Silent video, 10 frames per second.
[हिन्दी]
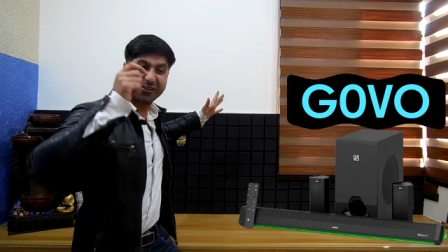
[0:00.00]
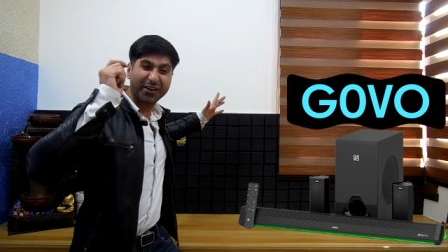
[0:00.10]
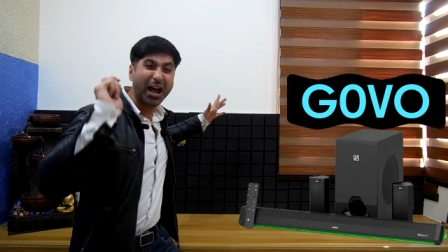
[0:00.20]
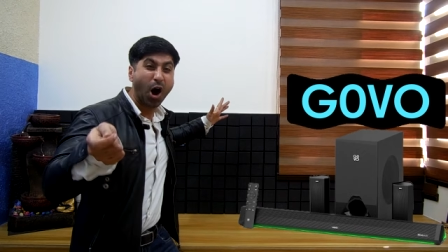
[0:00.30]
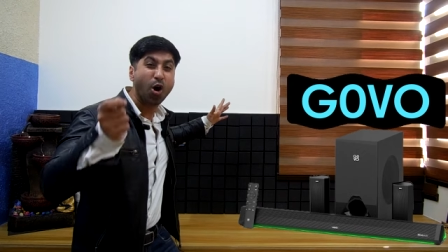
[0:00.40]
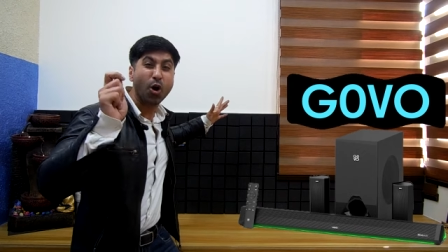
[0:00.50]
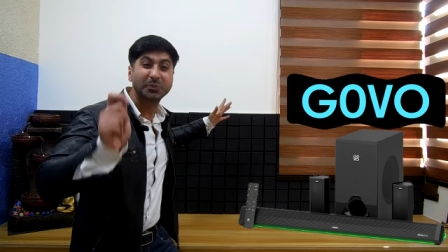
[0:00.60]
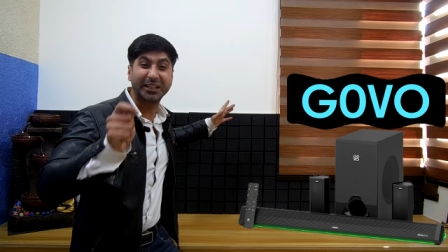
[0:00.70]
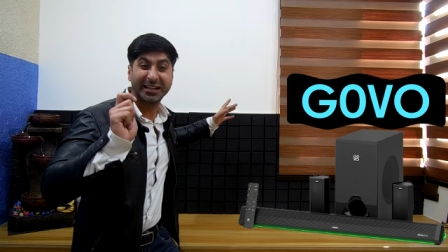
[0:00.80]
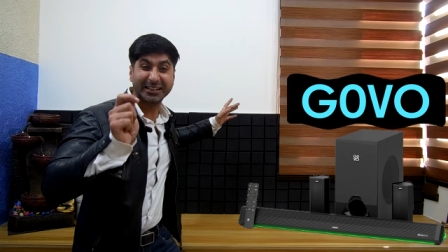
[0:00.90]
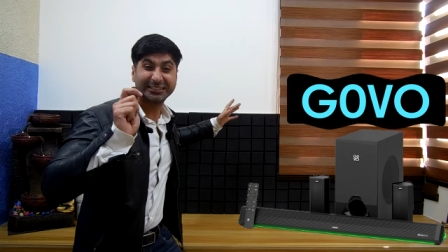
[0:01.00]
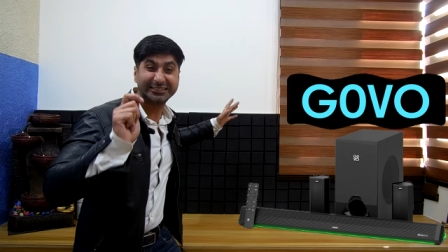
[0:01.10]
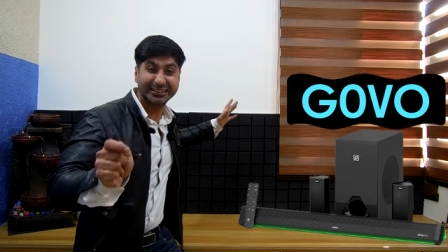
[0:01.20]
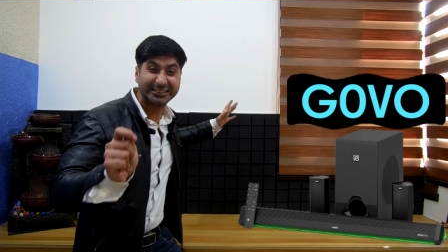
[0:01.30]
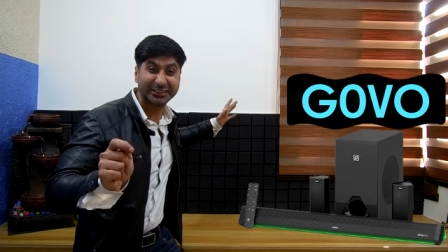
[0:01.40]
चैनल वाला होम थिएटर
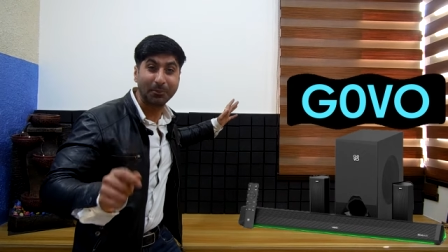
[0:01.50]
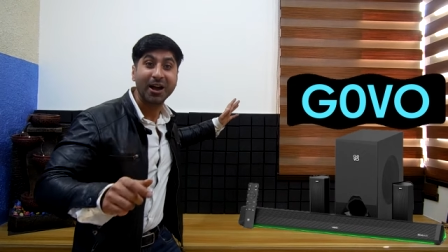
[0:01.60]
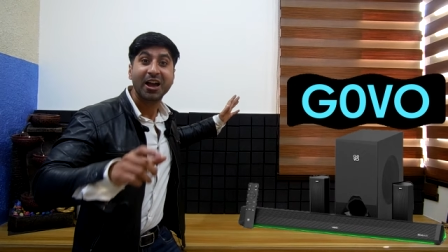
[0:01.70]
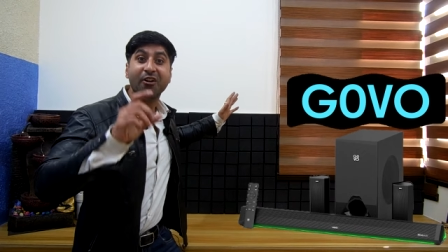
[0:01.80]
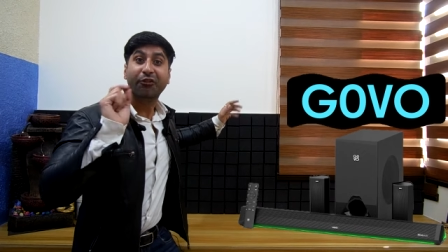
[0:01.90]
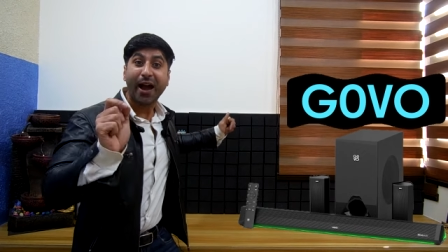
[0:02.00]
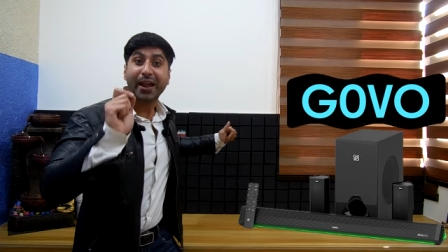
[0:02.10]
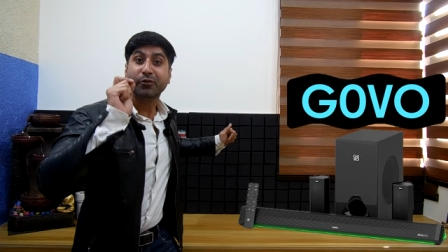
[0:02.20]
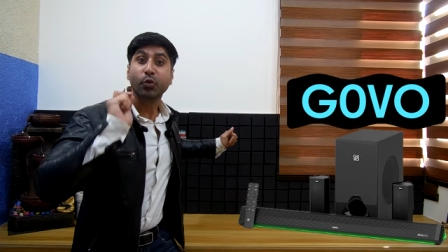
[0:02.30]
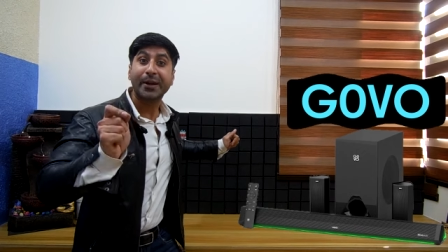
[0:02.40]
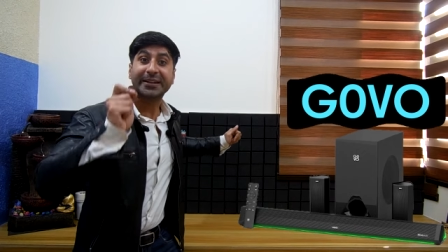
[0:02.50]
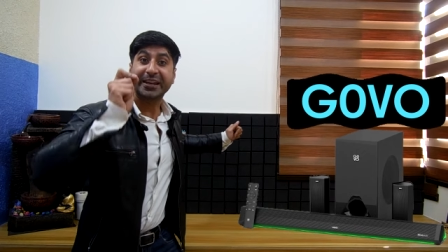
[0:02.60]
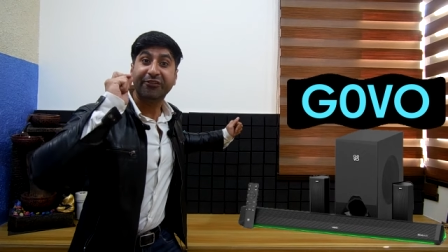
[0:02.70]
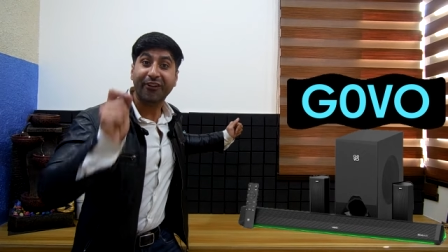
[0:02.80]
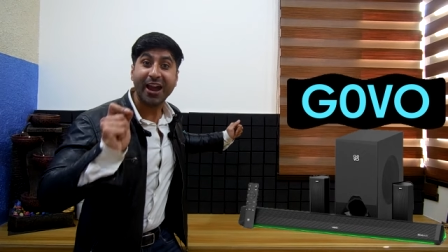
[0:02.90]
सिस्टम
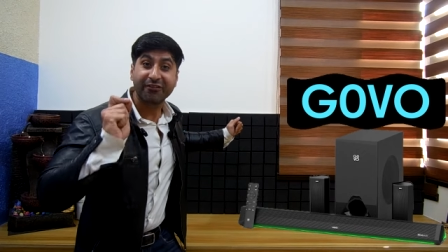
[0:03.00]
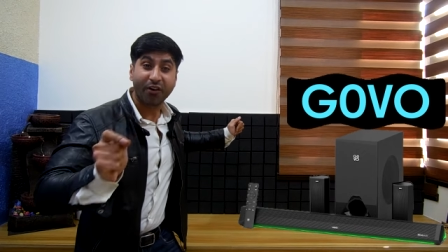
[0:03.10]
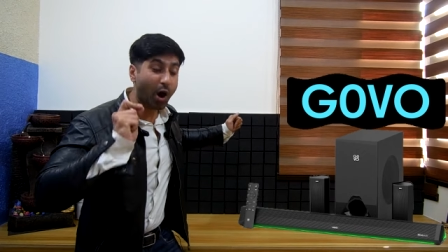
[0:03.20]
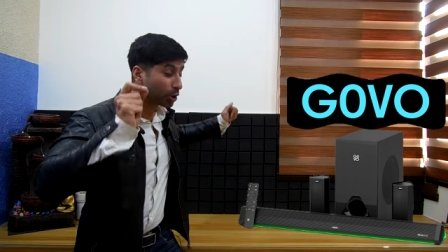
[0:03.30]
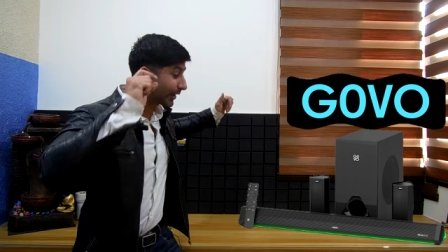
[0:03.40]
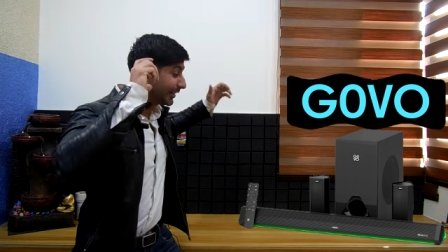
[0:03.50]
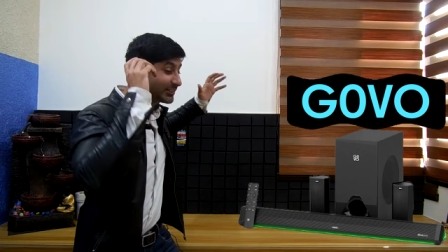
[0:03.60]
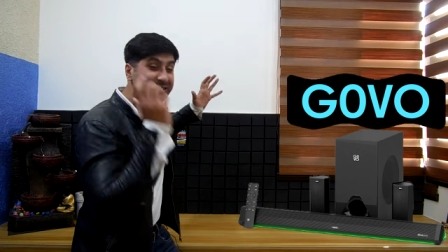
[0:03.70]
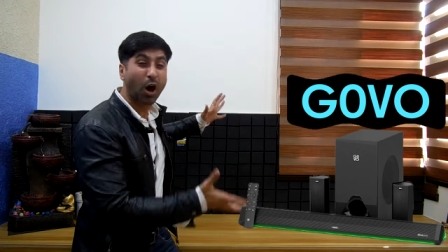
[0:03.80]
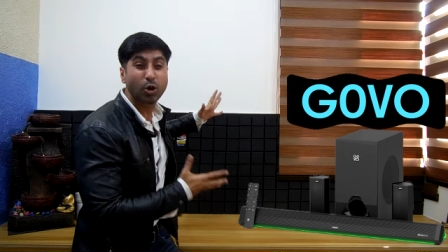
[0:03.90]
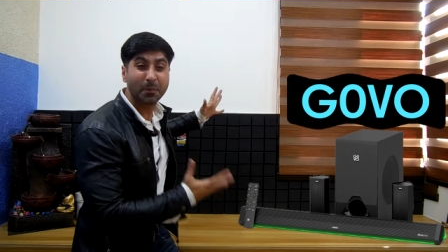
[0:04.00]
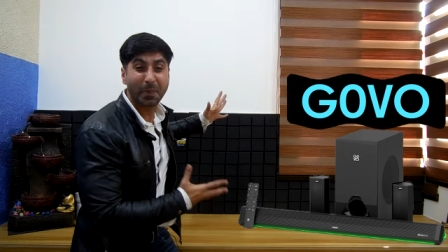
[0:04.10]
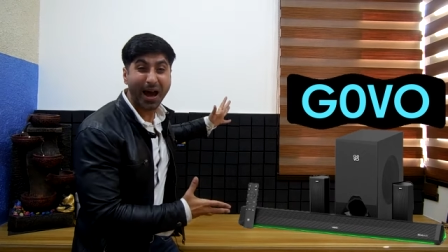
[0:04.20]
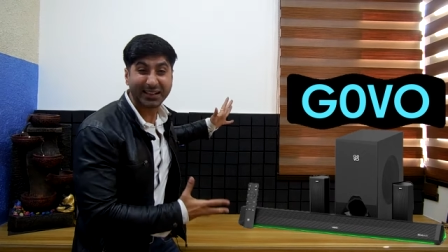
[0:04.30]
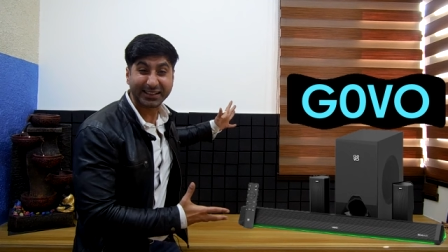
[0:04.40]
525 वॉट की साउंड
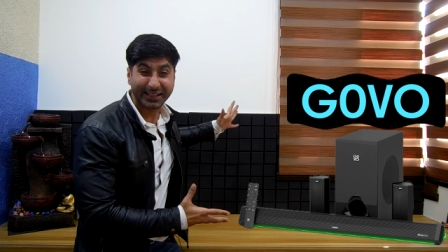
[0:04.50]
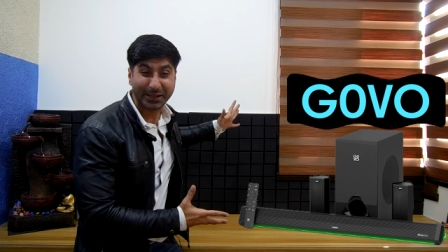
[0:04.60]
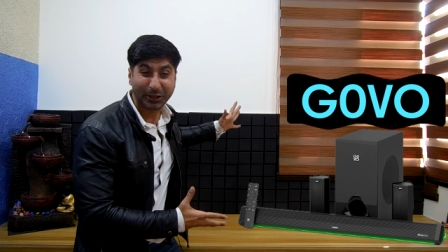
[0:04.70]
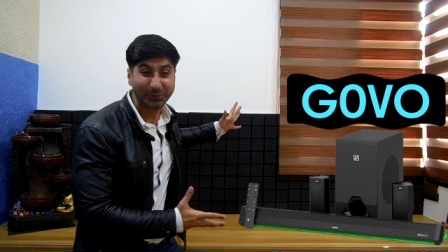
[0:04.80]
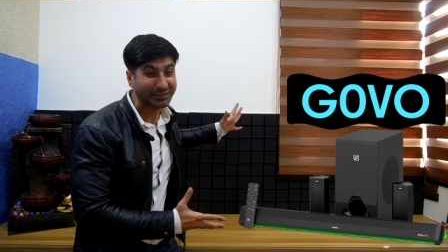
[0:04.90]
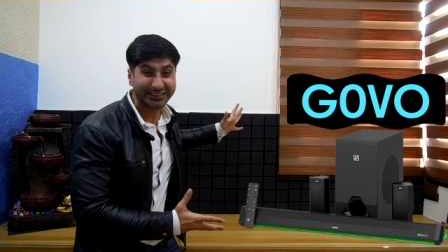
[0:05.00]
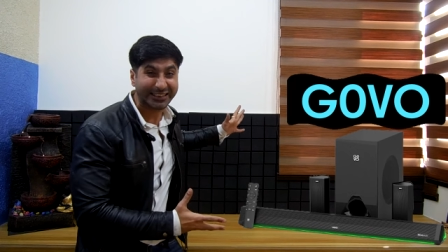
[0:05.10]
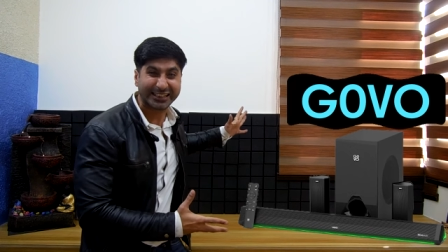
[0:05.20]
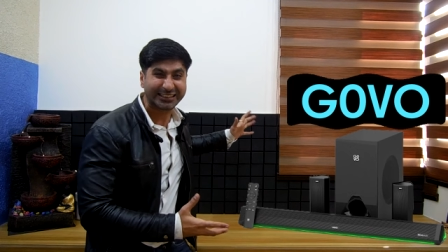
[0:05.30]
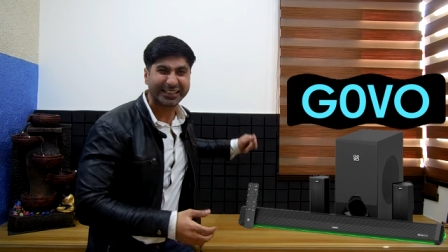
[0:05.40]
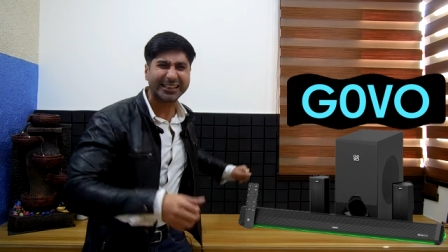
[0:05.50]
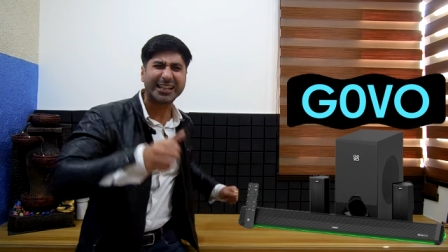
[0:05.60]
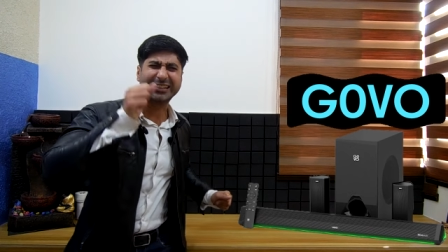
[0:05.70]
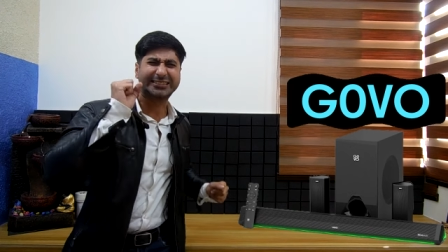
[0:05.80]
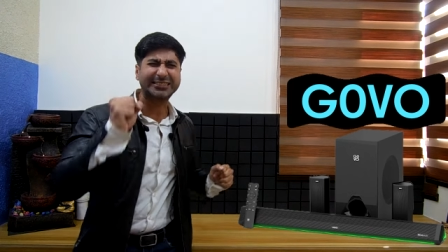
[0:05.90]
बार देखने को मिलती है इसके
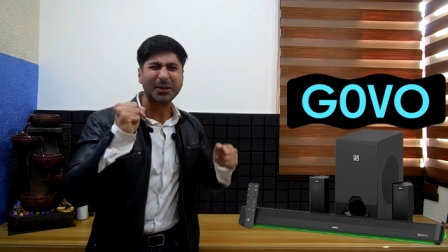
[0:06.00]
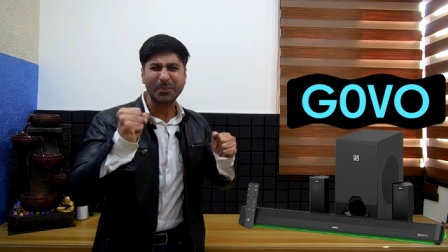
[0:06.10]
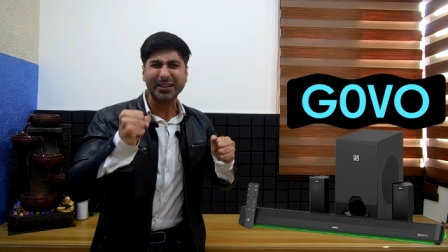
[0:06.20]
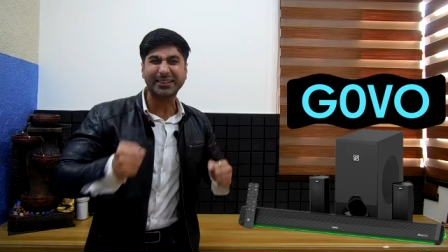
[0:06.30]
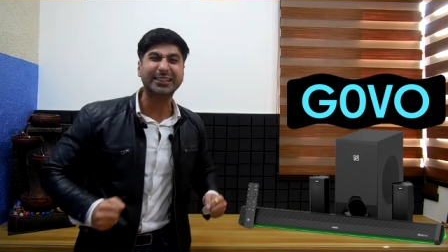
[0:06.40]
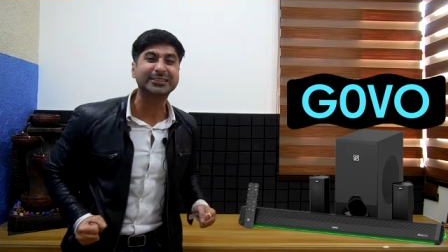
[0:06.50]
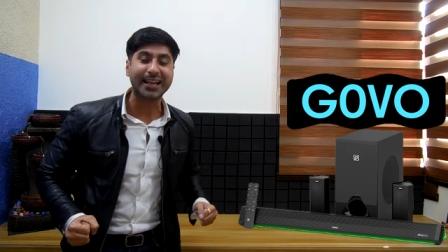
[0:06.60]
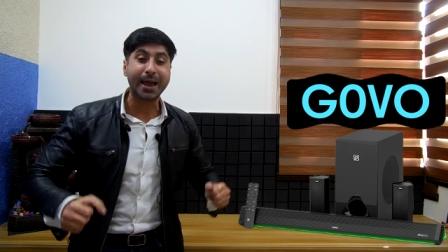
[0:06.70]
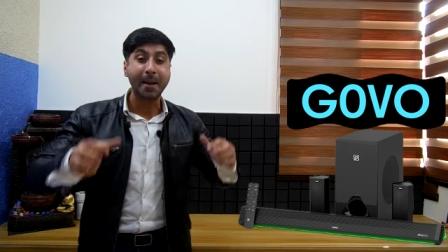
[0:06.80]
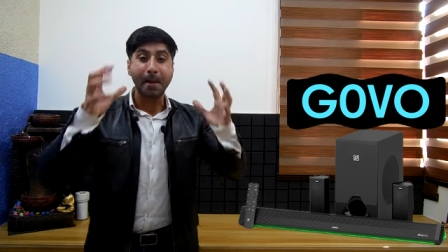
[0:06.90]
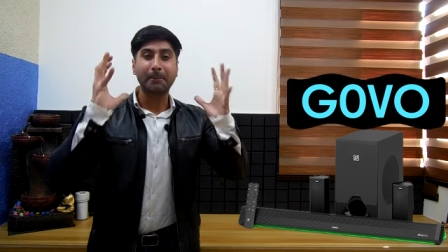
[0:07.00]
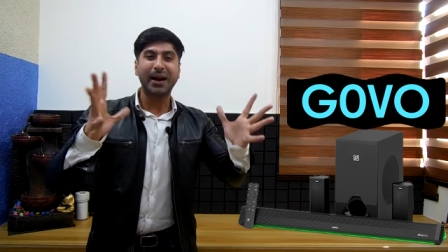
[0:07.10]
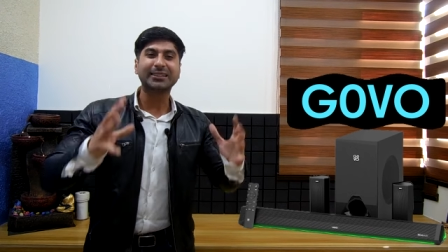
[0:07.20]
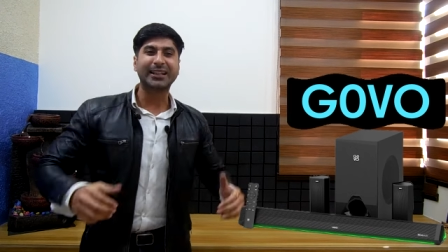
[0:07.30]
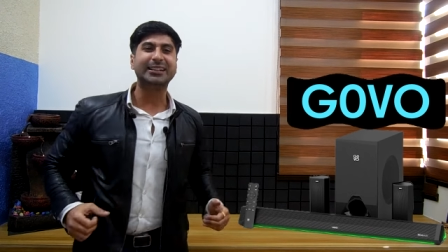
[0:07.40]
अंदर जबरदस्त है
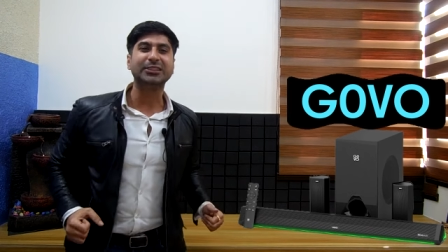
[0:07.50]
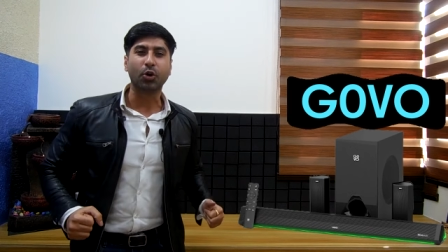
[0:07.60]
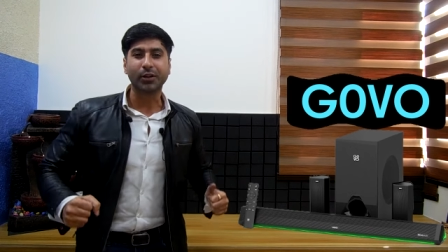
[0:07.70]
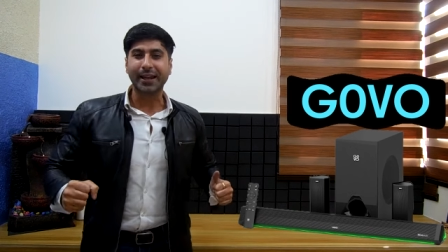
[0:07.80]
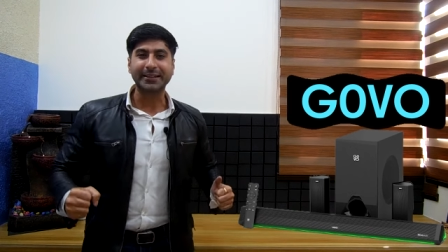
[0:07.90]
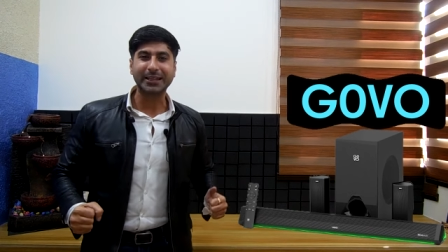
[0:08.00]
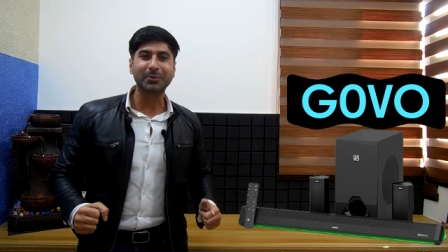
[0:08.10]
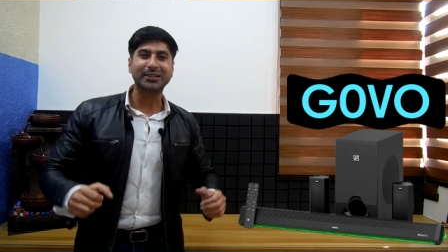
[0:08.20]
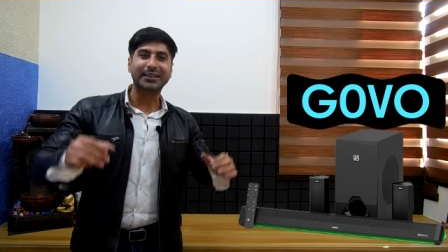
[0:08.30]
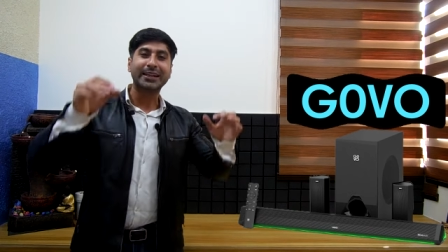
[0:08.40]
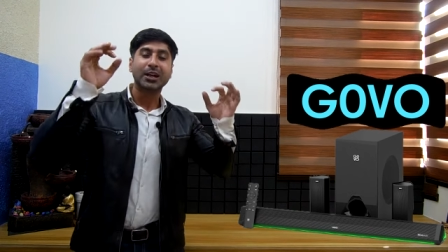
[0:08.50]
बात करें से ऑनलाइन कीमत